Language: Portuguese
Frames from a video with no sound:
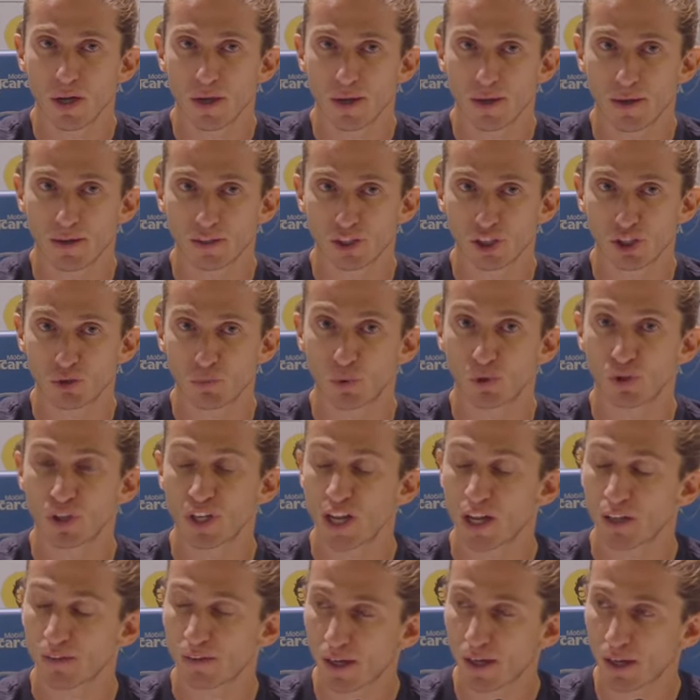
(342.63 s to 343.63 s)
é, a gente
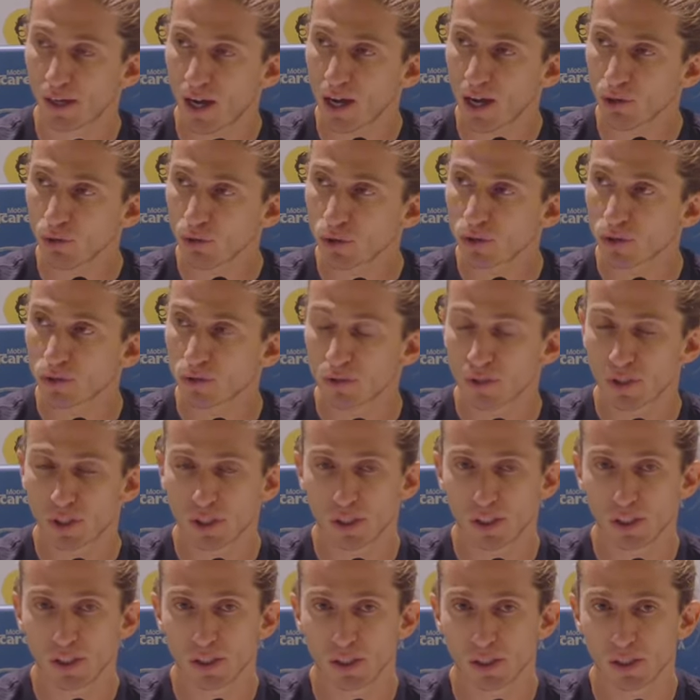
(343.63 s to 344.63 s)
poderia atacá-los
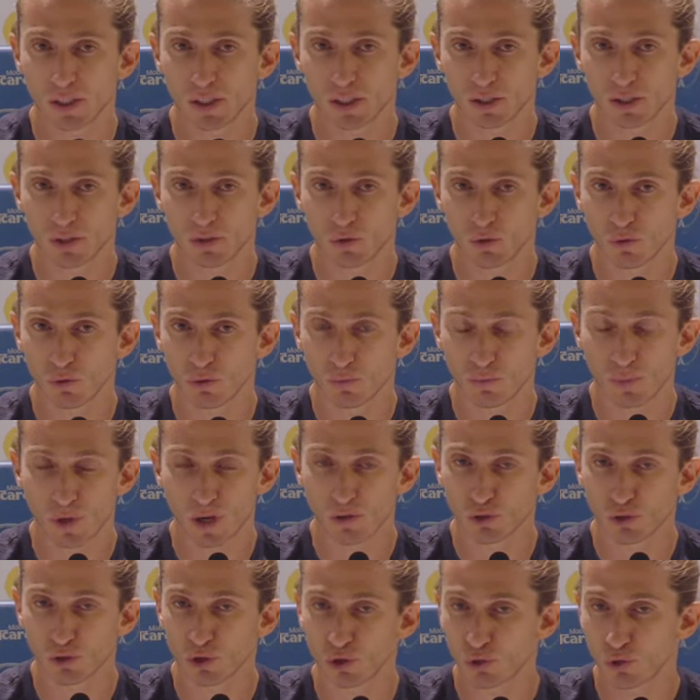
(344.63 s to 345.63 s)
e
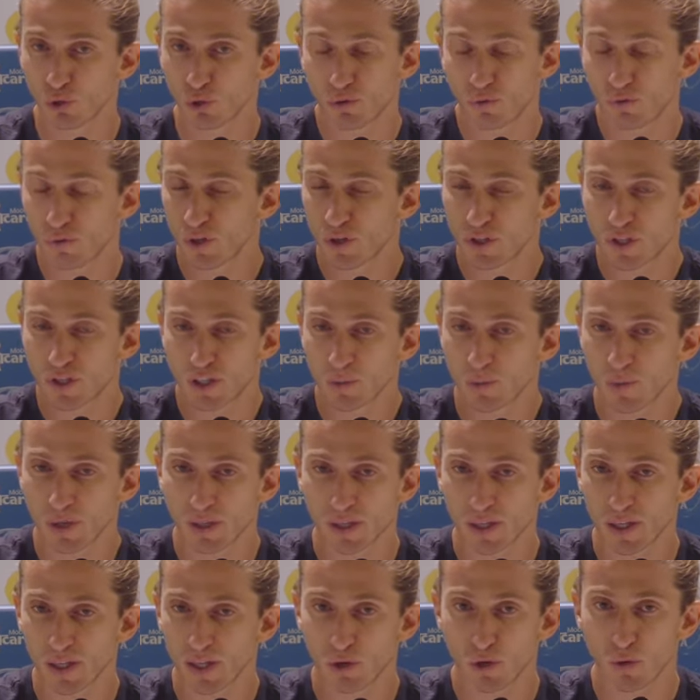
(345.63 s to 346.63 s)
o plano de jogo foi em
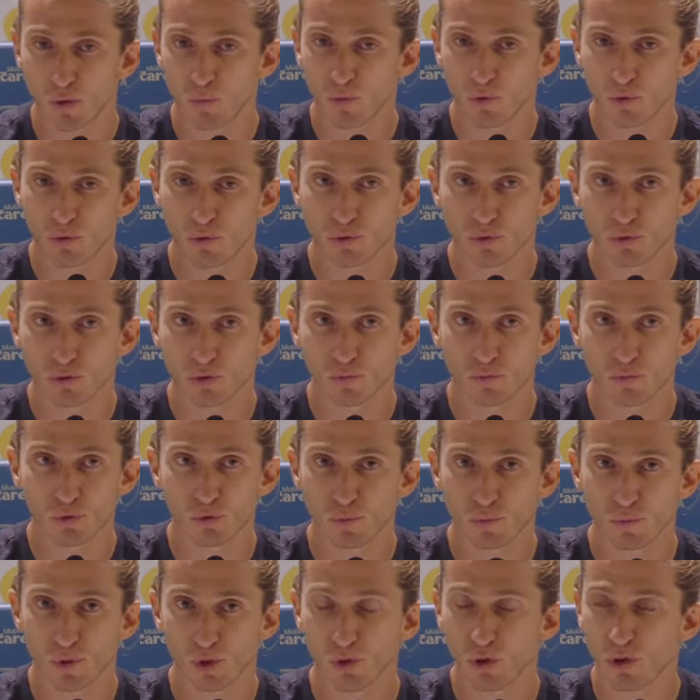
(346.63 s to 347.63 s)
cima dele como,
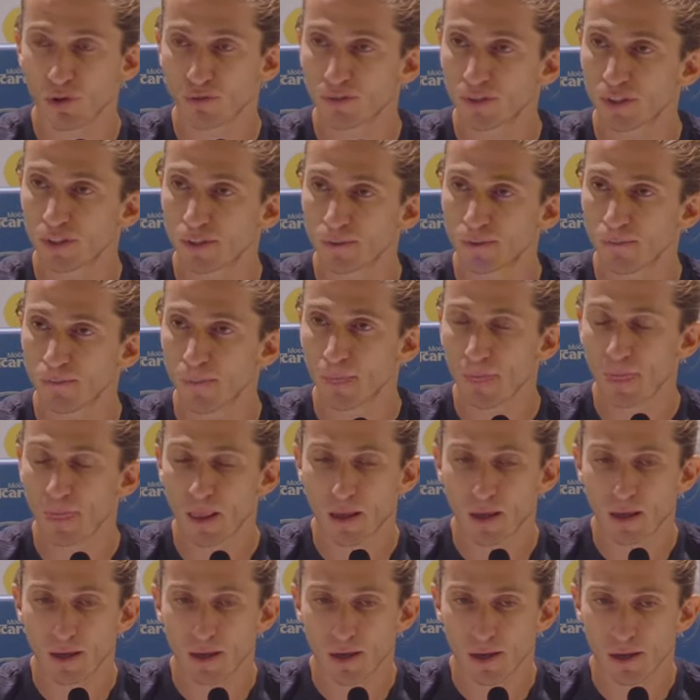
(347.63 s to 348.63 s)
como número 9
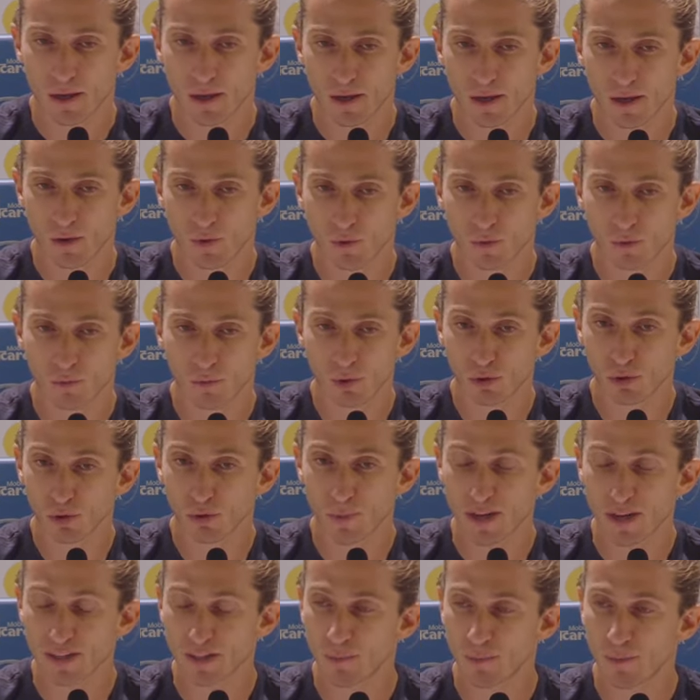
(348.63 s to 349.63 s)
e com o
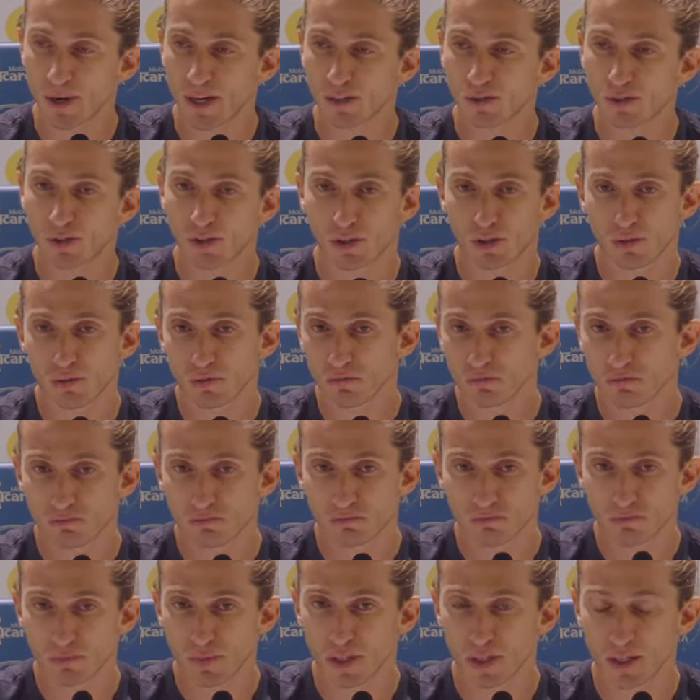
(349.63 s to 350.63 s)
Bruno mais aberto.
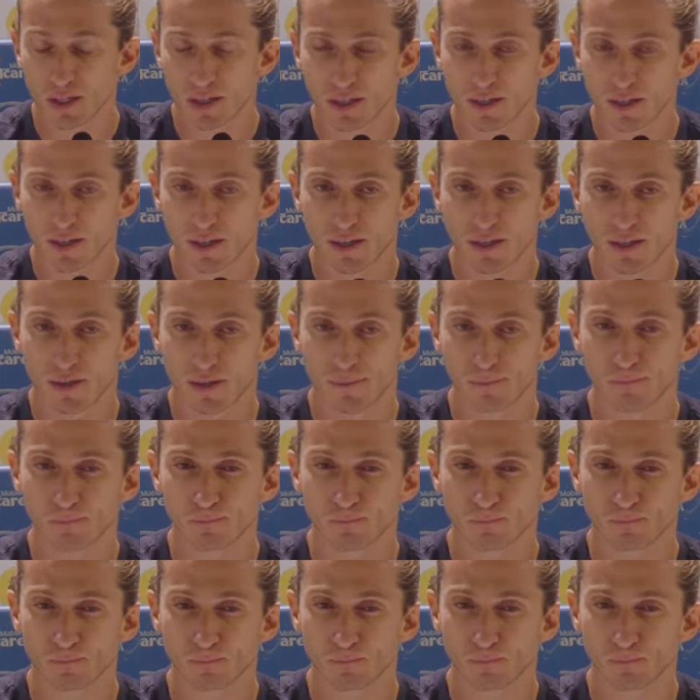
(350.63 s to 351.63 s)
Então, é,